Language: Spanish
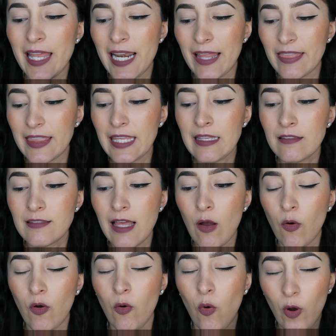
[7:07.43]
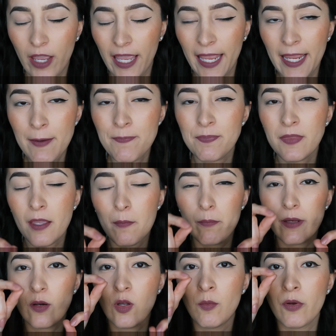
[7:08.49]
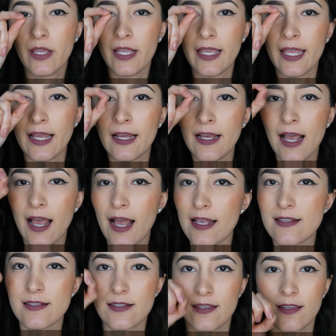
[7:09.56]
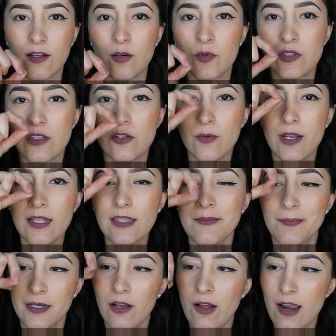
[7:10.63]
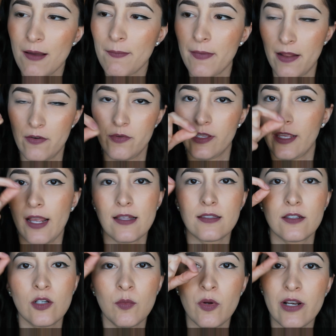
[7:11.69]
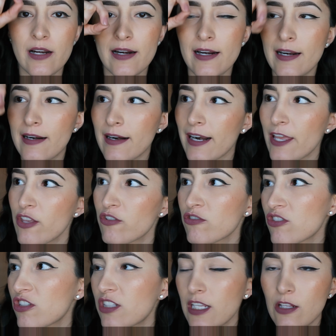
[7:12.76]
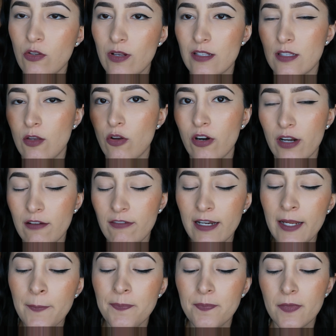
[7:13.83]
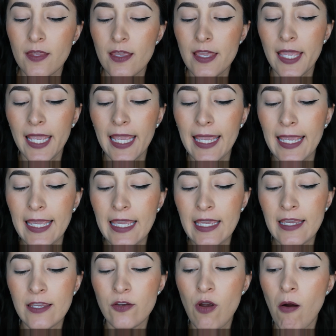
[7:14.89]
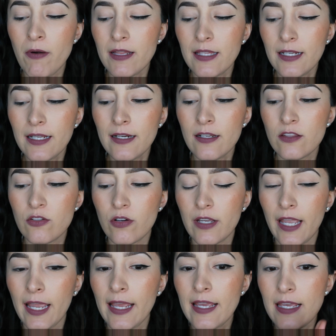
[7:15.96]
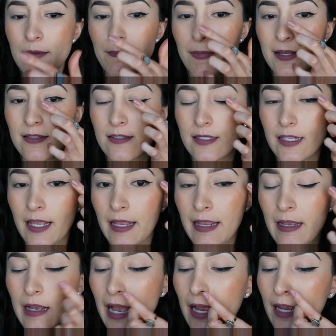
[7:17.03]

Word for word: de la tinta o, o qué, pero como que queda así, como si te hubiera temblado la mano y queda así como el rayoncito así horrible. Y yo ahorita que retoqué y pasé